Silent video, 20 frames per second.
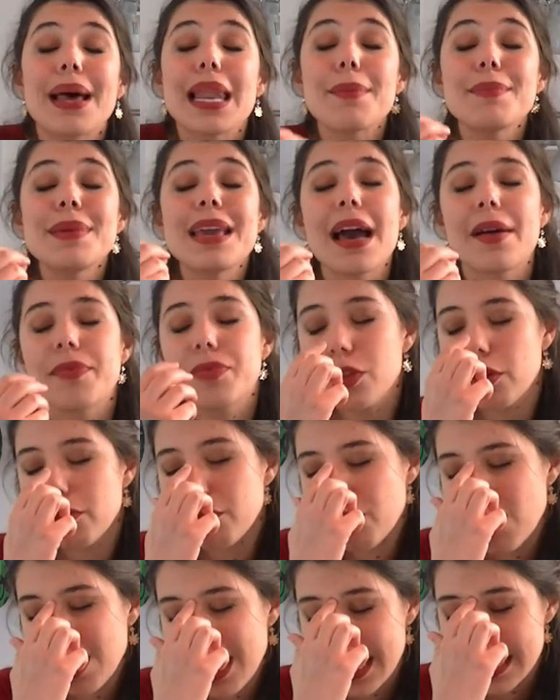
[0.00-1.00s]
mia non
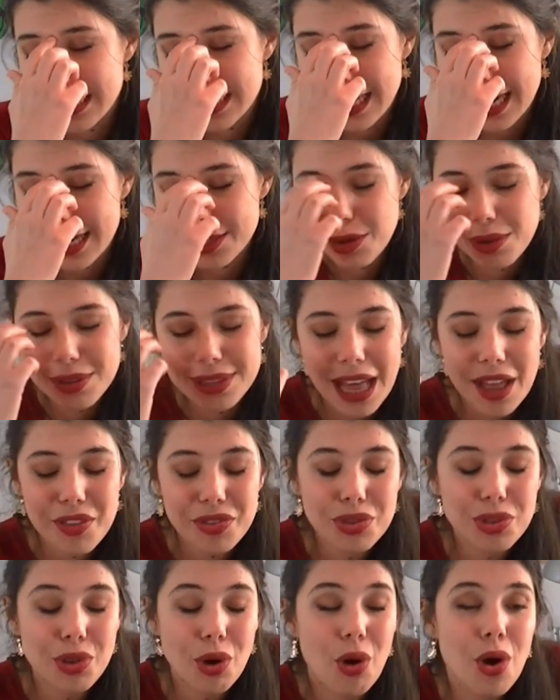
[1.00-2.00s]
vuole essere
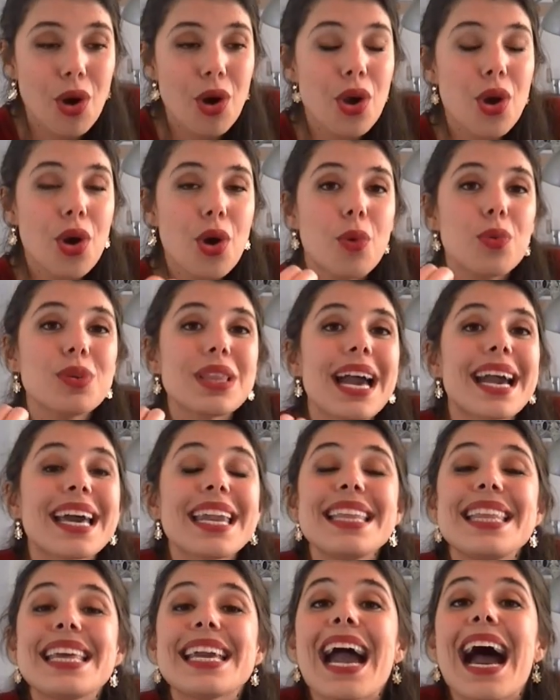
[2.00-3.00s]
soltanto una
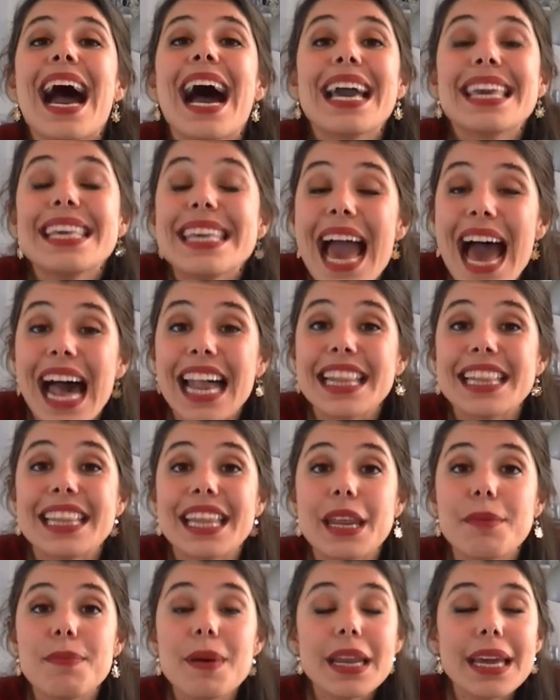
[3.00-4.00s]
critica agli
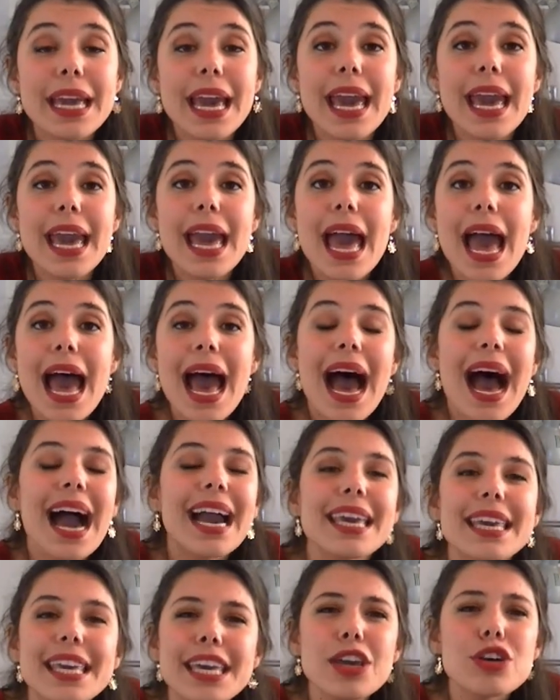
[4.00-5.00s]
altri, perché
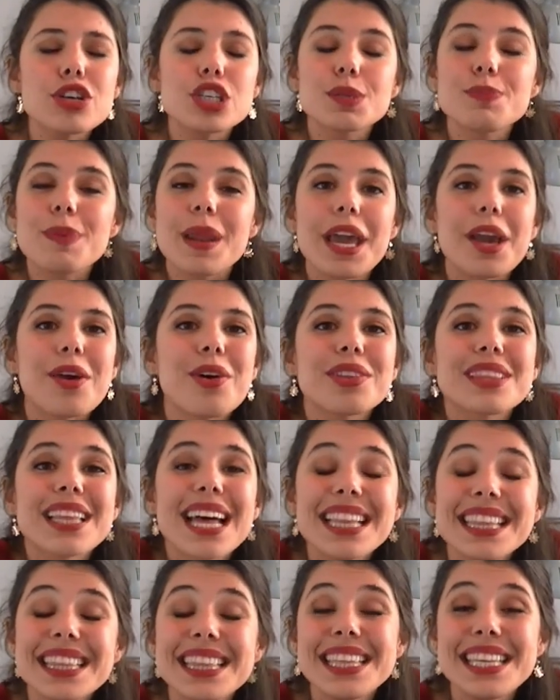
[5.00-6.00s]
anch'io spreco
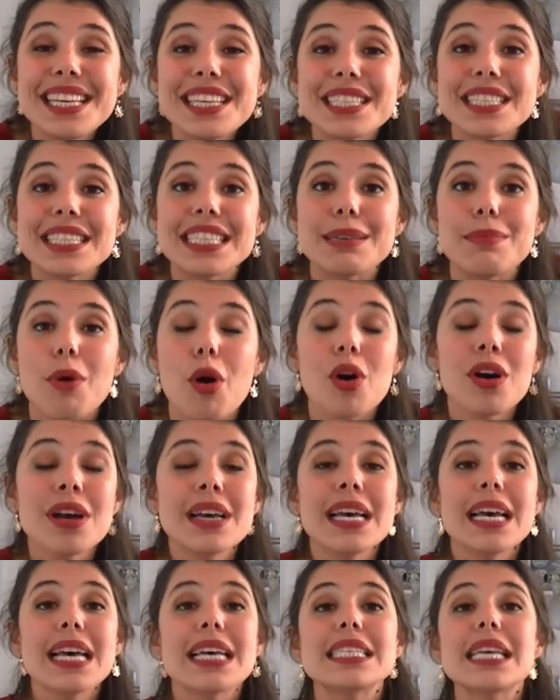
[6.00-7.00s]
tantissimo.
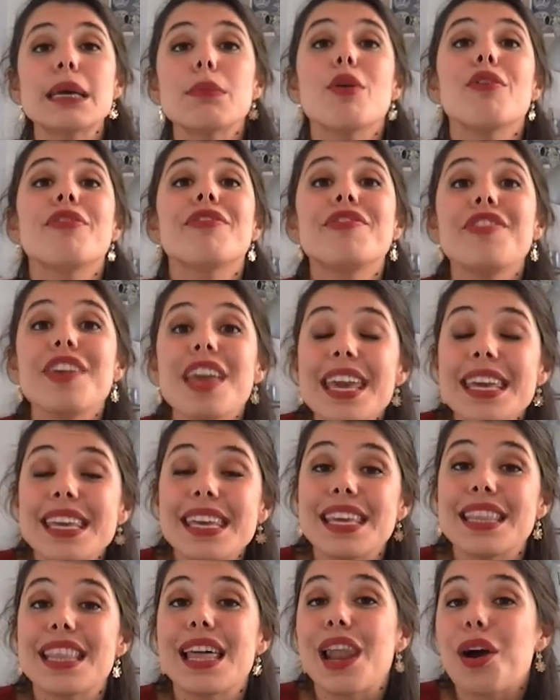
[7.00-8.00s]
Siamo
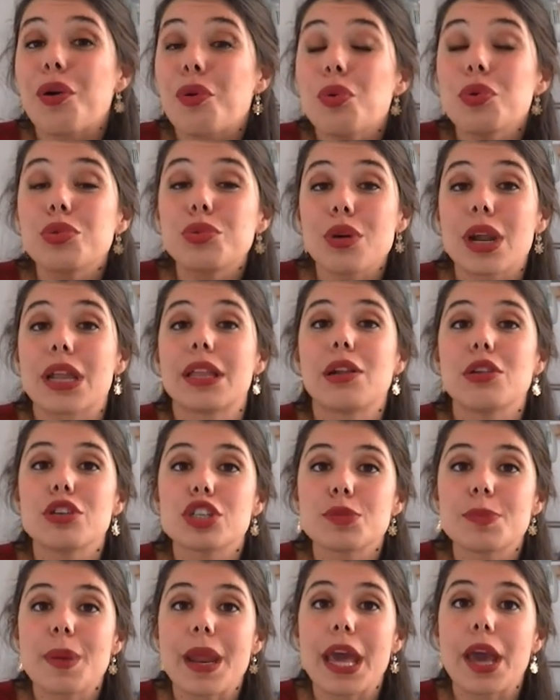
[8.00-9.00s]
figli della cultura dello
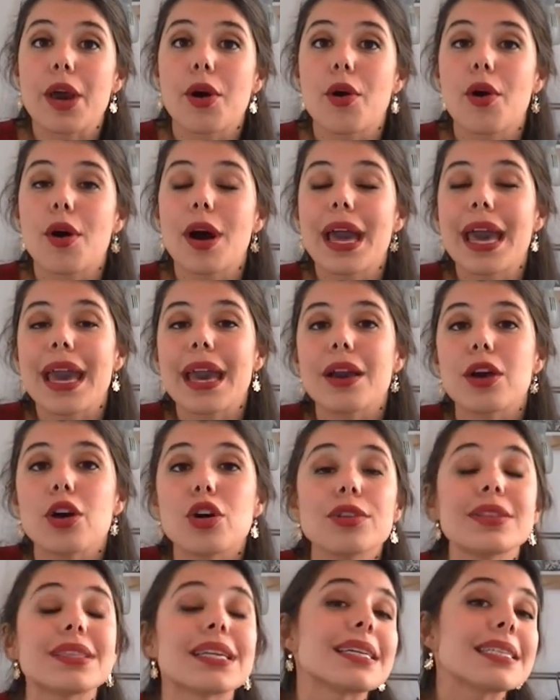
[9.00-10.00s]
spreco e
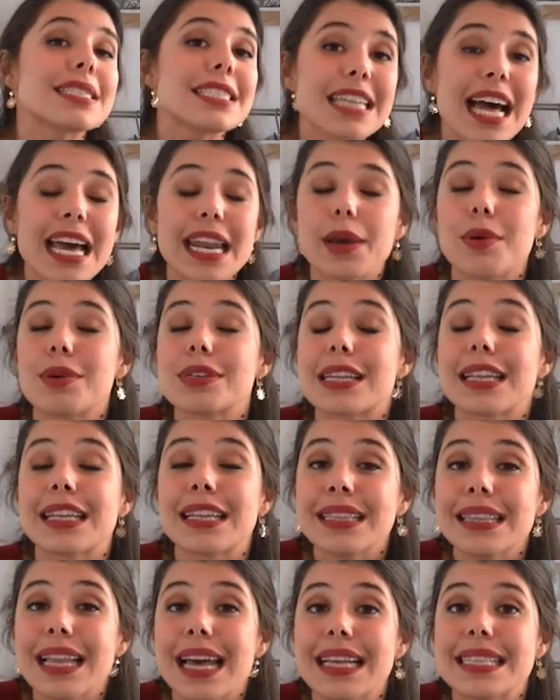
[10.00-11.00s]
contrastare questa
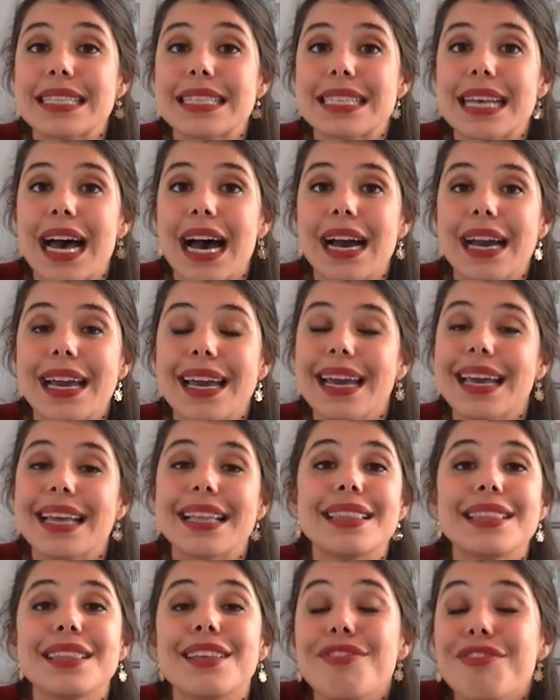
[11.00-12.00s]
tendenza è
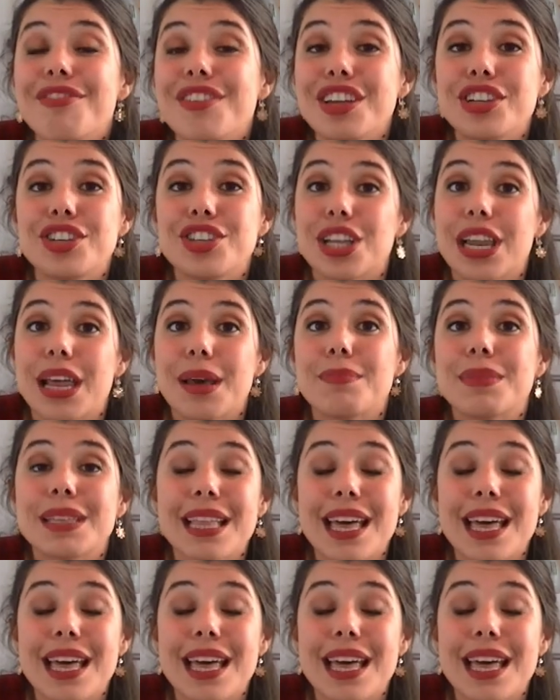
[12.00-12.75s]
difficile, me ne